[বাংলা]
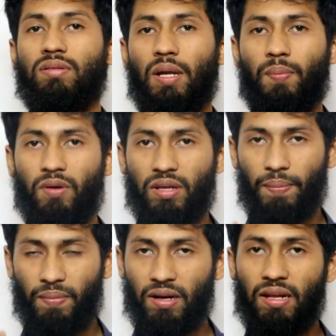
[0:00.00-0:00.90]
তারপরে
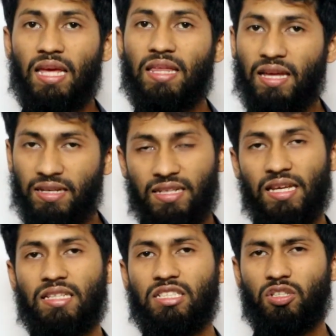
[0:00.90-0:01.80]
আপনার
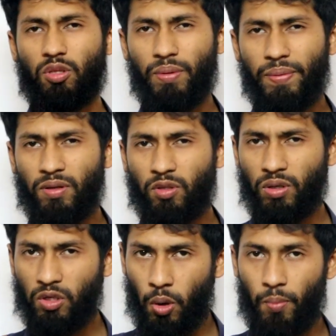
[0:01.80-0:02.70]
এসআইটিএইচ তো বিভিন্ন
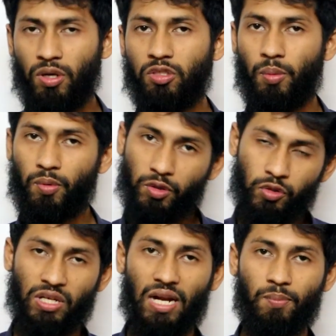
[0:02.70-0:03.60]
ধরনের কম্পোনেন্ট সম্পর্কে
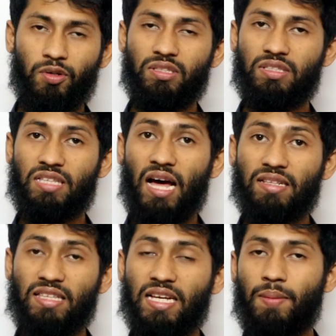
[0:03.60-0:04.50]
তো জানবোই তার
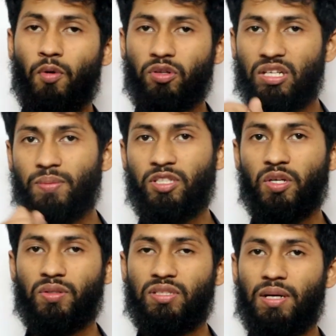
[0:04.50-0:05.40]
থেকে মজার
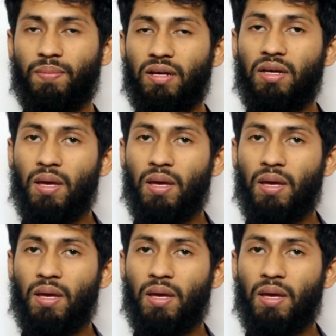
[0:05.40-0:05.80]
বিষয় হচ্ছে আমরা